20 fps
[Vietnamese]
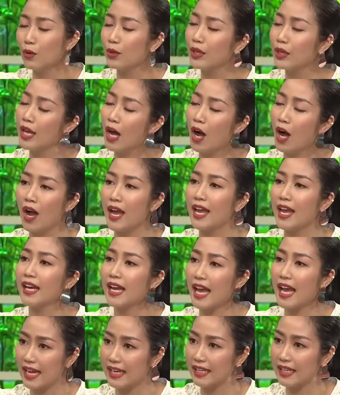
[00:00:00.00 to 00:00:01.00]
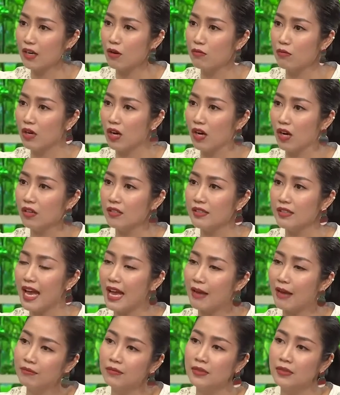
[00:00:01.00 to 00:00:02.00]
đôi khi họ e ngại không có
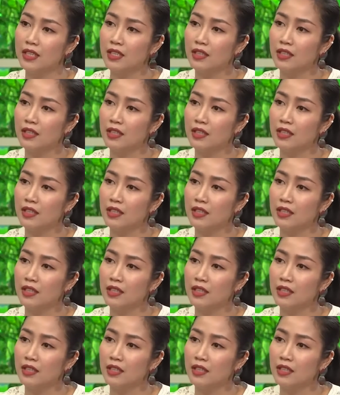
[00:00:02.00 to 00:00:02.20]
dám